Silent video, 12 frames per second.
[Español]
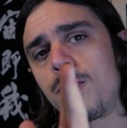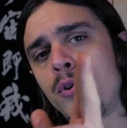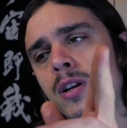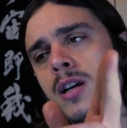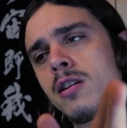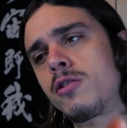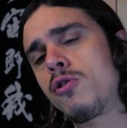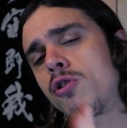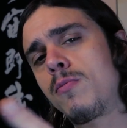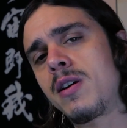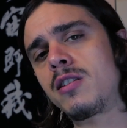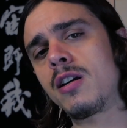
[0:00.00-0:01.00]
Porque el señor
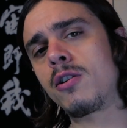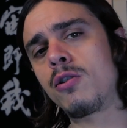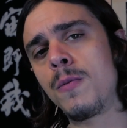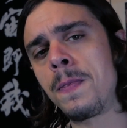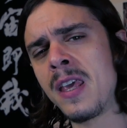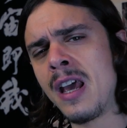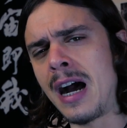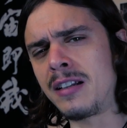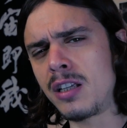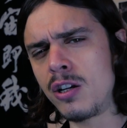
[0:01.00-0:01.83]
Lomachenko ha